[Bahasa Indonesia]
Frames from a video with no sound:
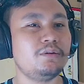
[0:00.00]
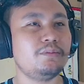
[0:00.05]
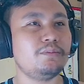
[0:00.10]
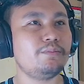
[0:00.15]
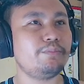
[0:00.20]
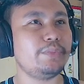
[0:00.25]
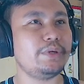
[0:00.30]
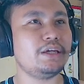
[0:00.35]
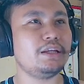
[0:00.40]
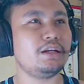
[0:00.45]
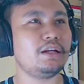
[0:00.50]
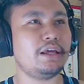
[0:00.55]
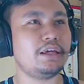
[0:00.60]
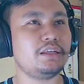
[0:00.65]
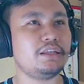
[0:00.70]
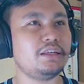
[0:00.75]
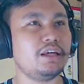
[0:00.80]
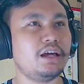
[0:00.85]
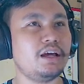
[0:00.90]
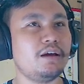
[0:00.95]
pingin
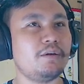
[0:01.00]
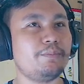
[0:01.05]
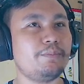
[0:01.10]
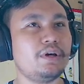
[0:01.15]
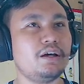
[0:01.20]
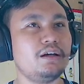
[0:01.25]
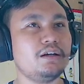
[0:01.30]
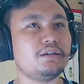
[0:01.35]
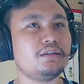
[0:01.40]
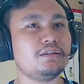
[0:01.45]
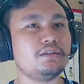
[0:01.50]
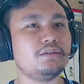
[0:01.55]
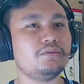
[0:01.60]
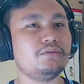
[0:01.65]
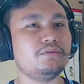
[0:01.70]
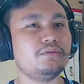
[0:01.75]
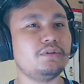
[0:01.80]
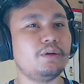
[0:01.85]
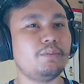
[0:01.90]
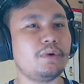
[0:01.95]
naiknya apa
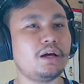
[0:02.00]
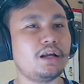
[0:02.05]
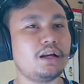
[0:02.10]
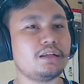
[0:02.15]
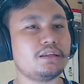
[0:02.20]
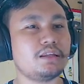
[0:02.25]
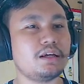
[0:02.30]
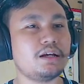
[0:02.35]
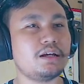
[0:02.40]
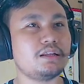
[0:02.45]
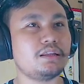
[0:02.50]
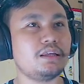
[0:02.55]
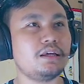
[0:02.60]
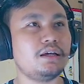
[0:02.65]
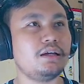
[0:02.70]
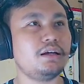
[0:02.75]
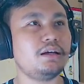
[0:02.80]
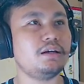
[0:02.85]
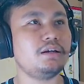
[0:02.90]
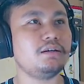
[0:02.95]
gitu. Emang
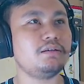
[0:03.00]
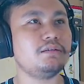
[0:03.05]
rata-rata